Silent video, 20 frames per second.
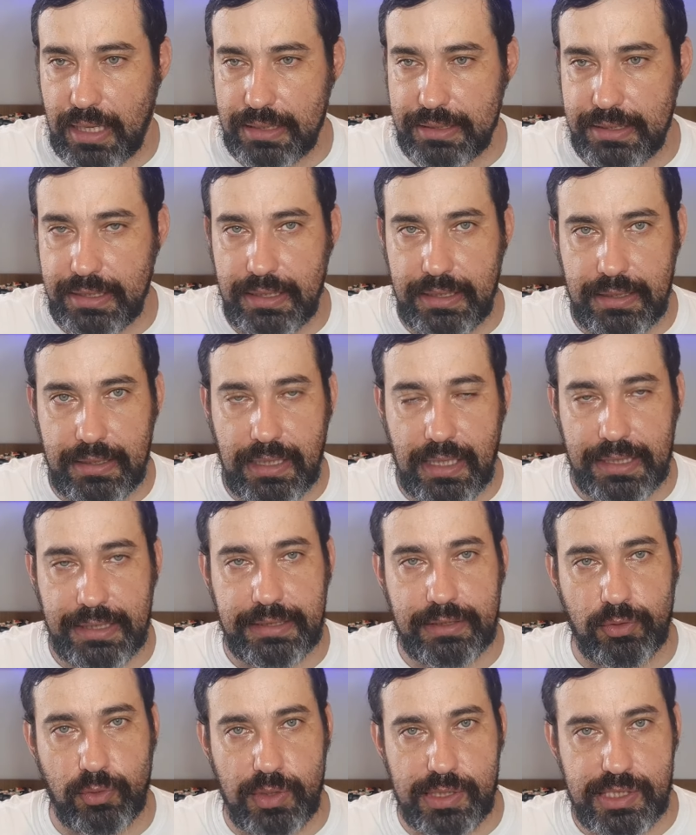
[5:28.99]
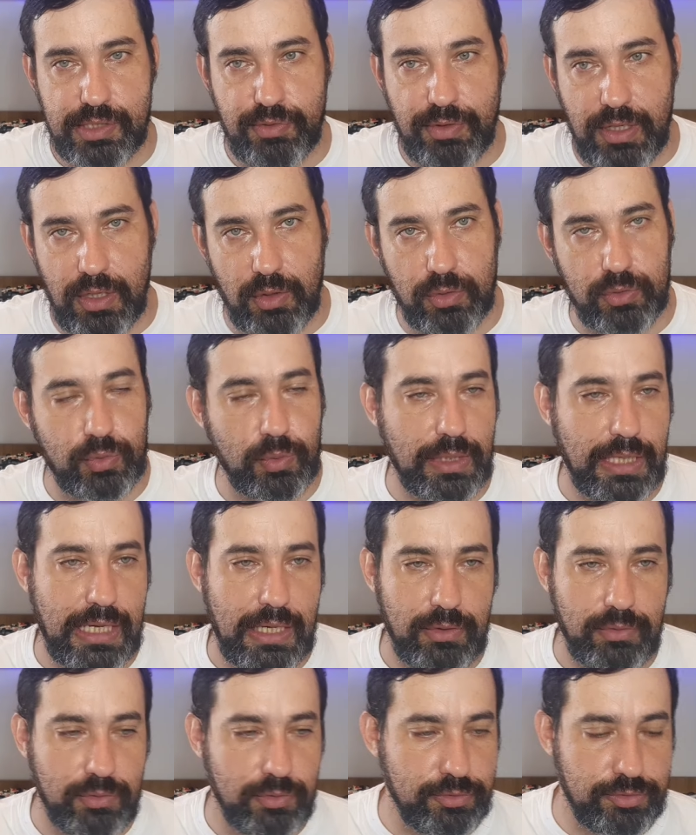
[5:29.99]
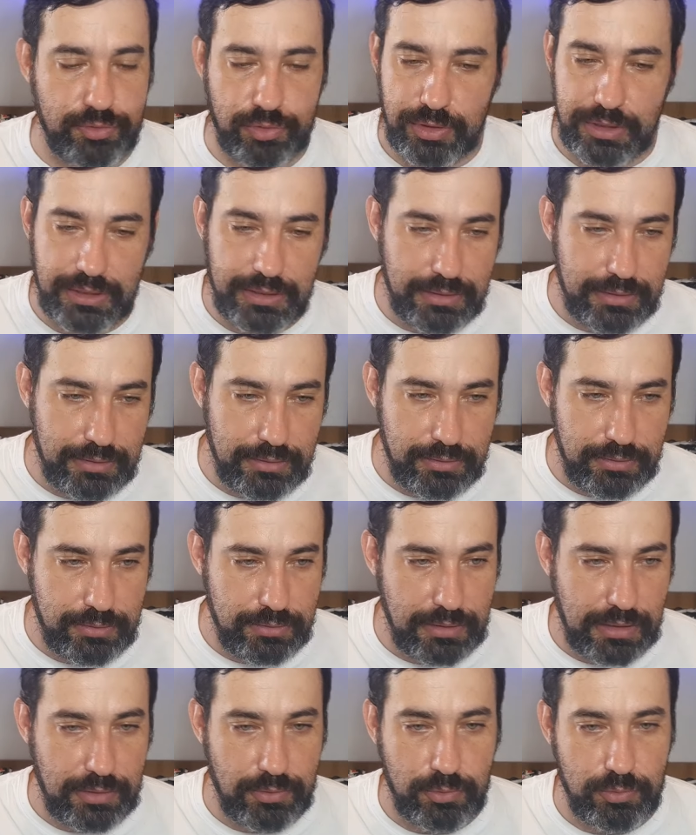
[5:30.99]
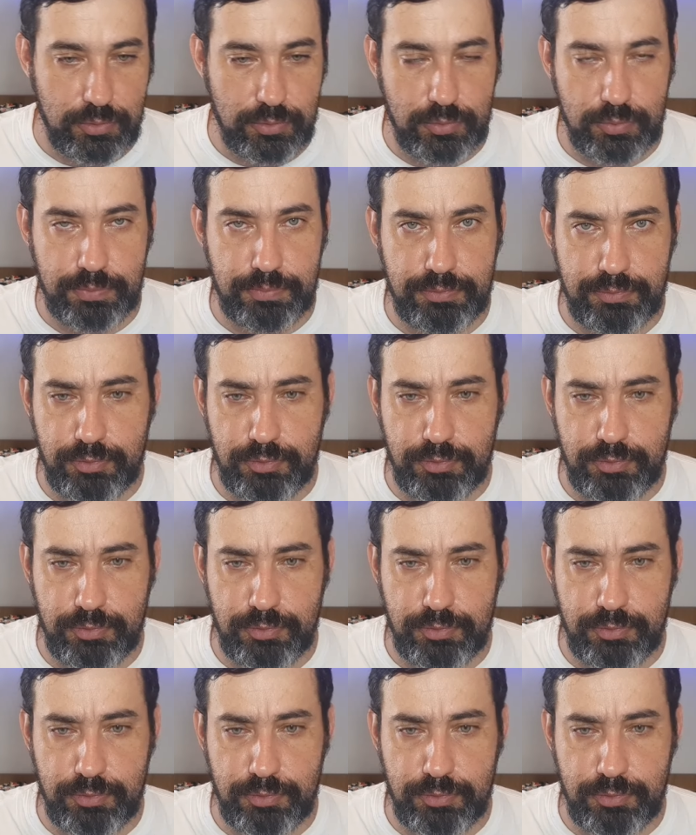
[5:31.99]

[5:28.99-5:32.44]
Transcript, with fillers: ali ainda no asfalto, o carro não foi, né, não,